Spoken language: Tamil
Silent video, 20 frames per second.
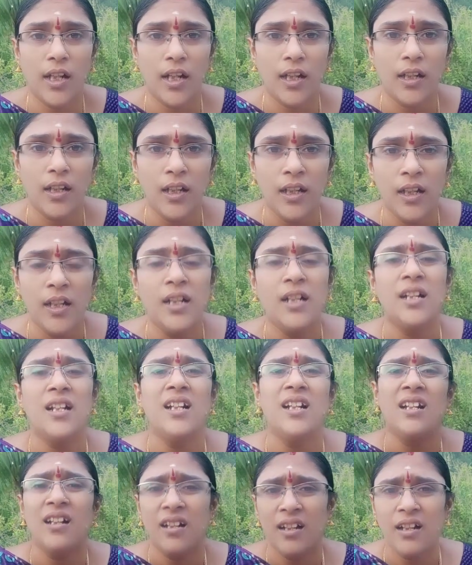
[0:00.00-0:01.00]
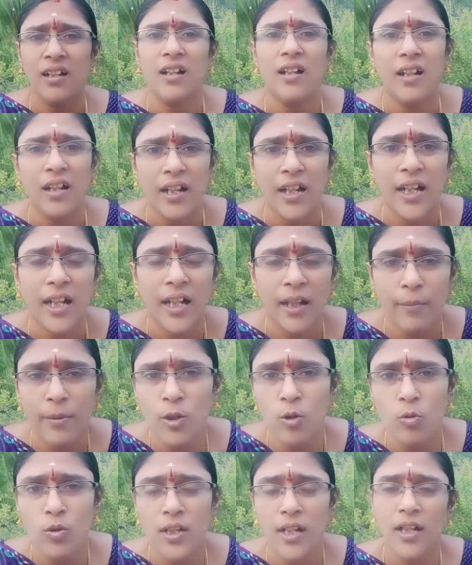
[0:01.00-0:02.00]
நாள்
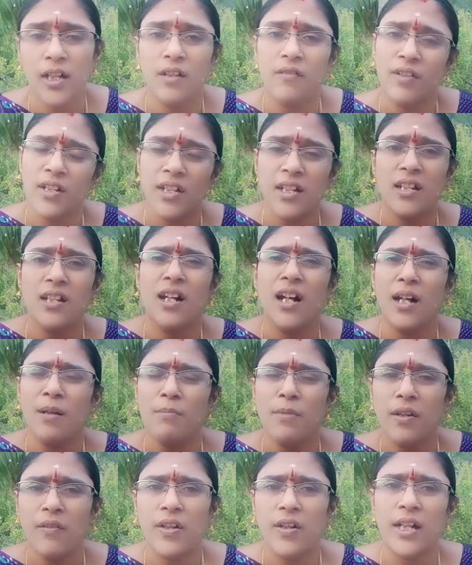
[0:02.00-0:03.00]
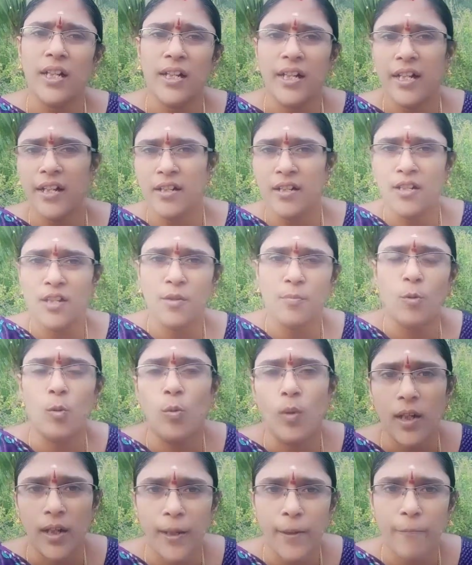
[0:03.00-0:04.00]
யமதூதர்கள் வந்து அந்த ஆன்மாவை கட்டி இழுத்துட்டு
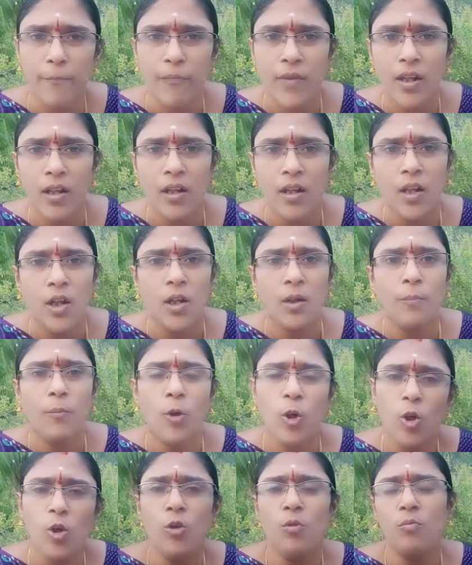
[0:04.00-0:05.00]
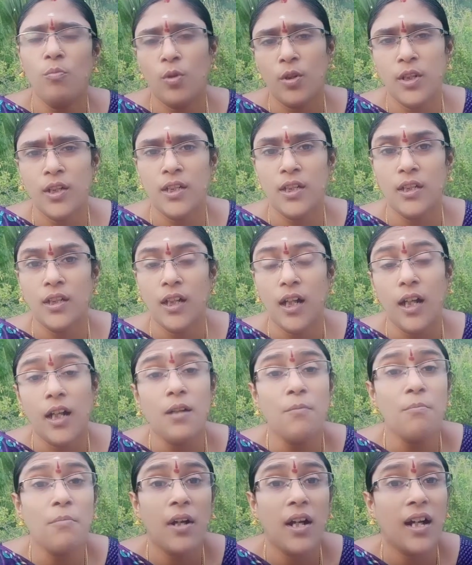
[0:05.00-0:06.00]
போவாங்க போகும் பொழுது
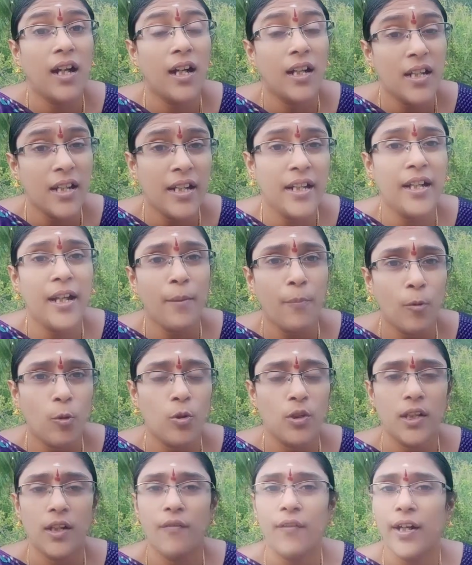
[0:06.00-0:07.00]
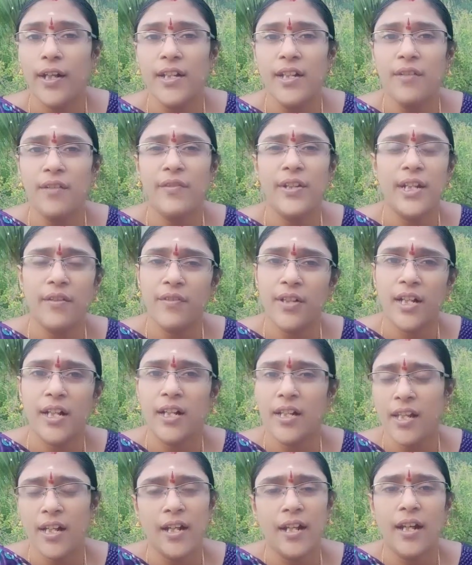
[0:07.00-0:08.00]
ஆன்மா கதறிட்டே போகும் தான் வாழ்ந்த வீட்டை விட்டு
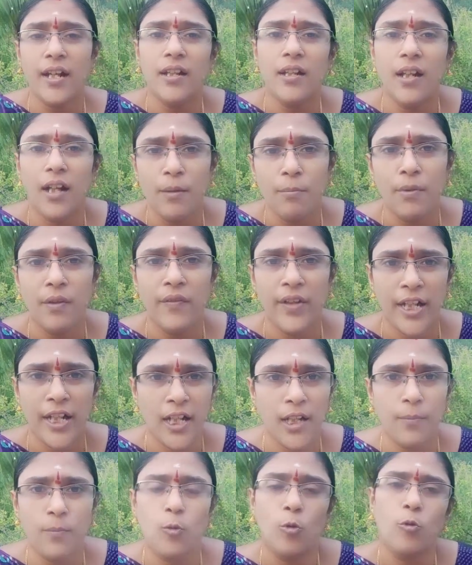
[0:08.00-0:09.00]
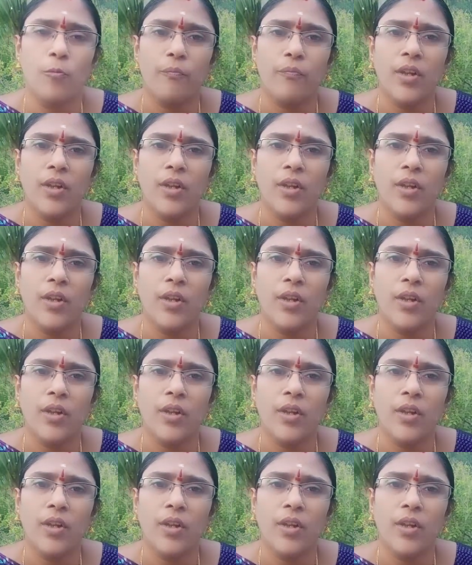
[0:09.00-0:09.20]
கதறிட்டே அந்த ஆன்மா வெளியில் போகும்